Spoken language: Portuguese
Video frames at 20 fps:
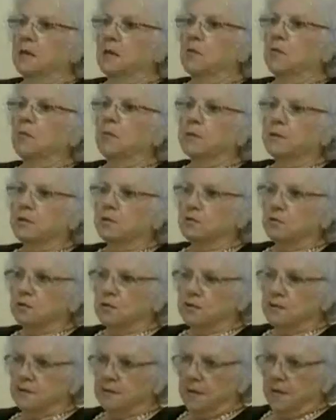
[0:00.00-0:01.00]
E uma das
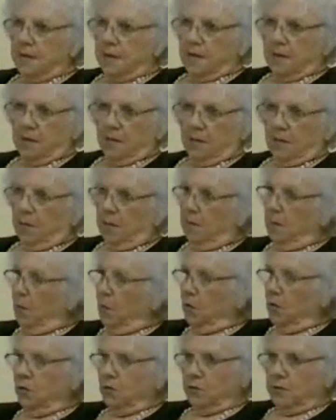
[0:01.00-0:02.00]
coisas que era
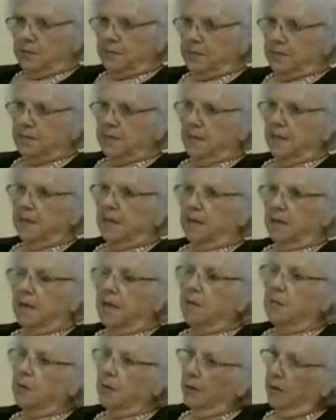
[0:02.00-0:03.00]
muito necessária na
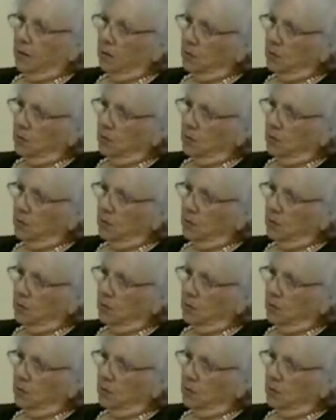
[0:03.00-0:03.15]
época era